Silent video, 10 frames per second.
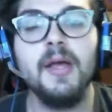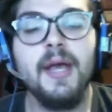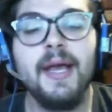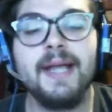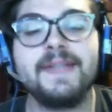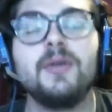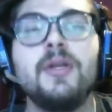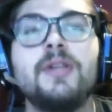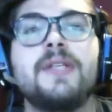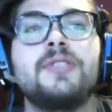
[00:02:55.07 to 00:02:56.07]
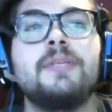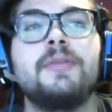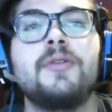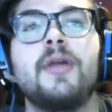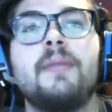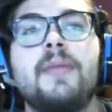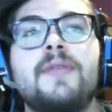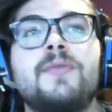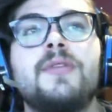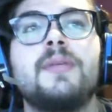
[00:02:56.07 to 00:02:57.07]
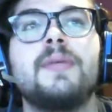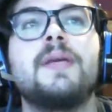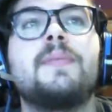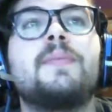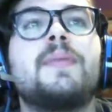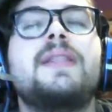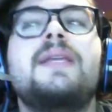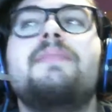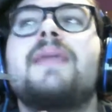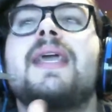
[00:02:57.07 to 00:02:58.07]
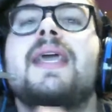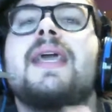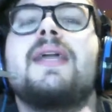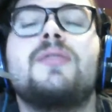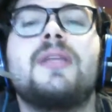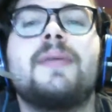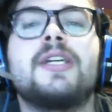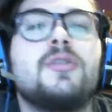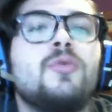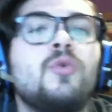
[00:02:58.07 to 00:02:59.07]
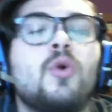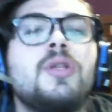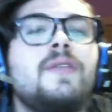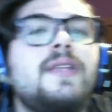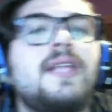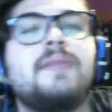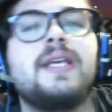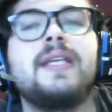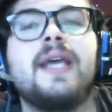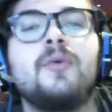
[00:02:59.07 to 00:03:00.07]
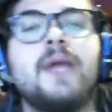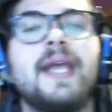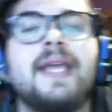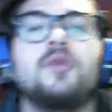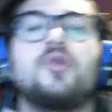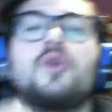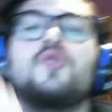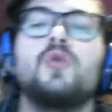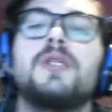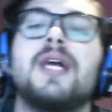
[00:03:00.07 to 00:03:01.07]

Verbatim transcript: E seconda cosa, non c'è bisogno che mi insulti per, per dirmi che non ti piace, non condividi la mia idea. Non è che io t'ho insultato